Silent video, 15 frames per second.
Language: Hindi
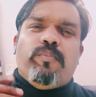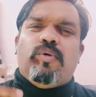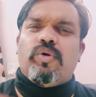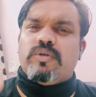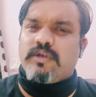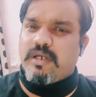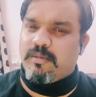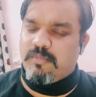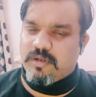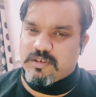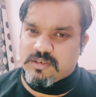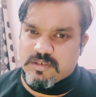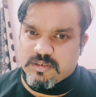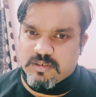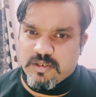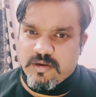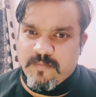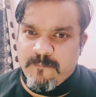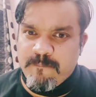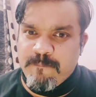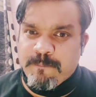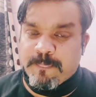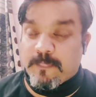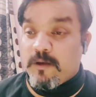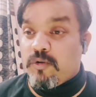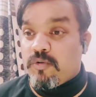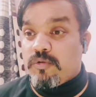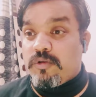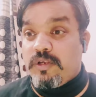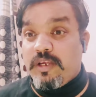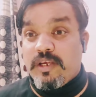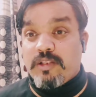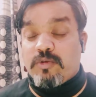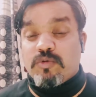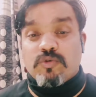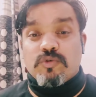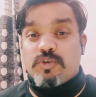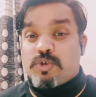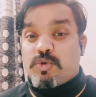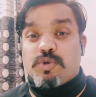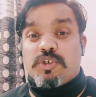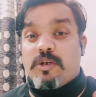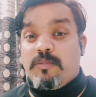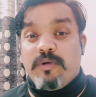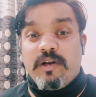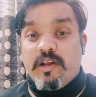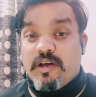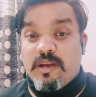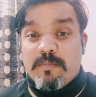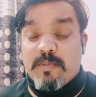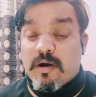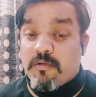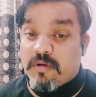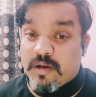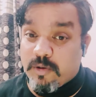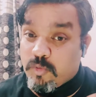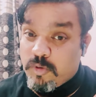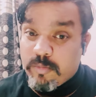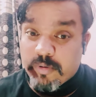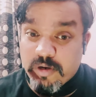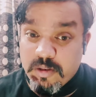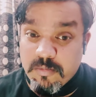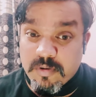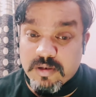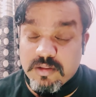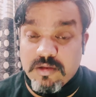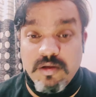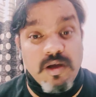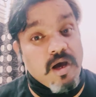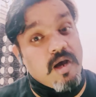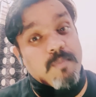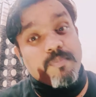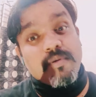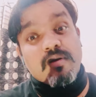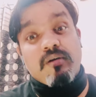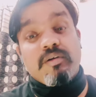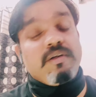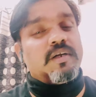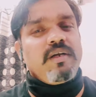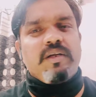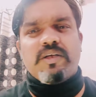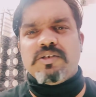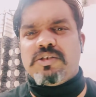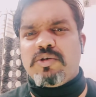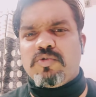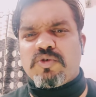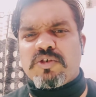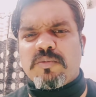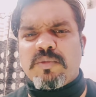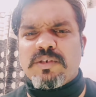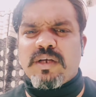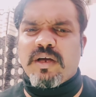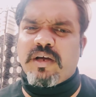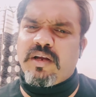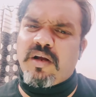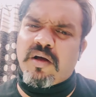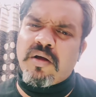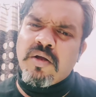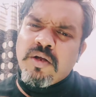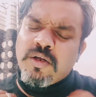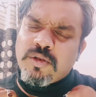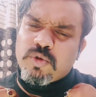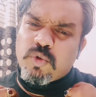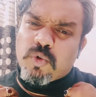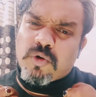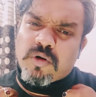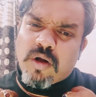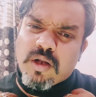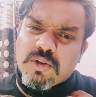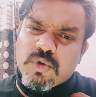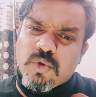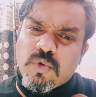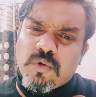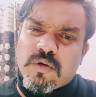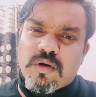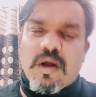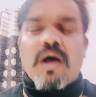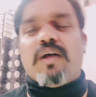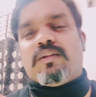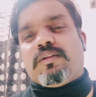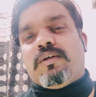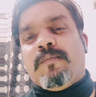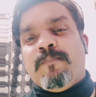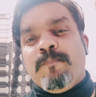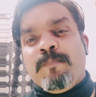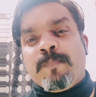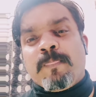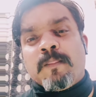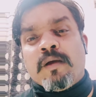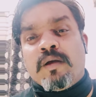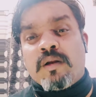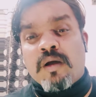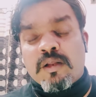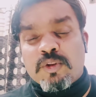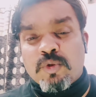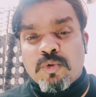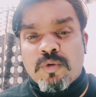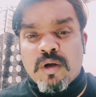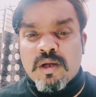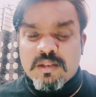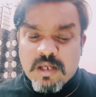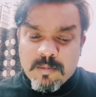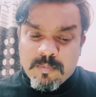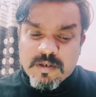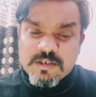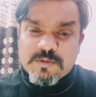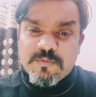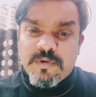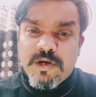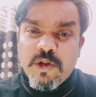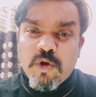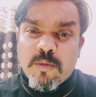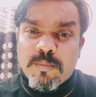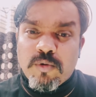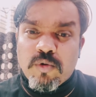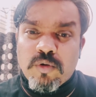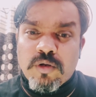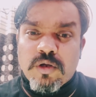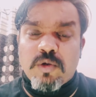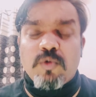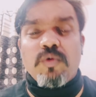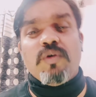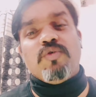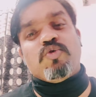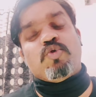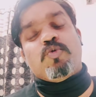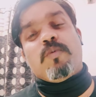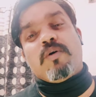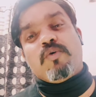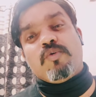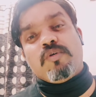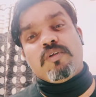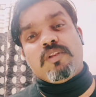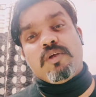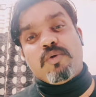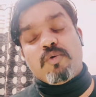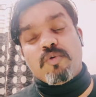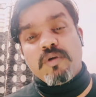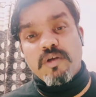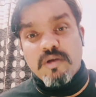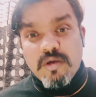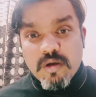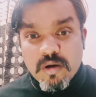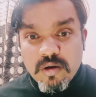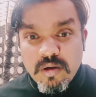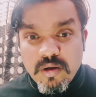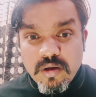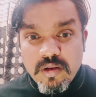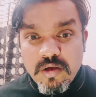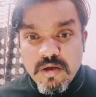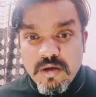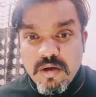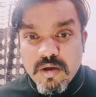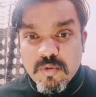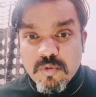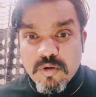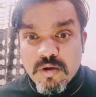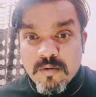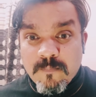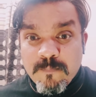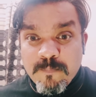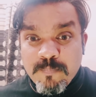बहुत टाइम लग सकता है देखो ये तो सोशल मीडिया की पावर है कोई बड़ी बात नहीं है आपका कंटेंट किसी को समझ आ गया ना तो रातों रात रातों रात आप आज वीडियो अपलोड करोगे और सुबह उठ के देखोगे कि अरे यार ये क्या हो गया